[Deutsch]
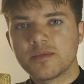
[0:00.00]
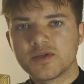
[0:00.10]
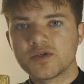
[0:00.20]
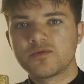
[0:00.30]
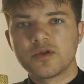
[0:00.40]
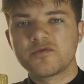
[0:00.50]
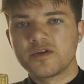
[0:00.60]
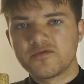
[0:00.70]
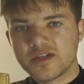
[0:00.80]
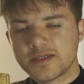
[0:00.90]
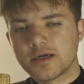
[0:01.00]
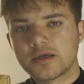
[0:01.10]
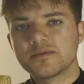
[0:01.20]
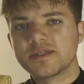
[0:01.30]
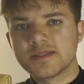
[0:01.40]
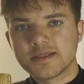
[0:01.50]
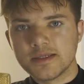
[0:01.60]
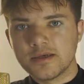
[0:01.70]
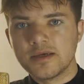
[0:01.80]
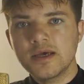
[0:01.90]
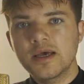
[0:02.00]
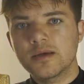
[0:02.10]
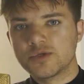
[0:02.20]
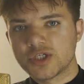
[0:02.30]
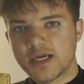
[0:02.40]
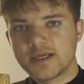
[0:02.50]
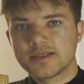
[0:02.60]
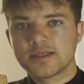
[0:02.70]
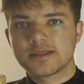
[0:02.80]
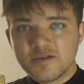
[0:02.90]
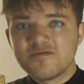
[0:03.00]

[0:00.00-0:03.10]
Also ich würde auf jeden Fall sagen, im Sitzen, ne, im Schneidersitz.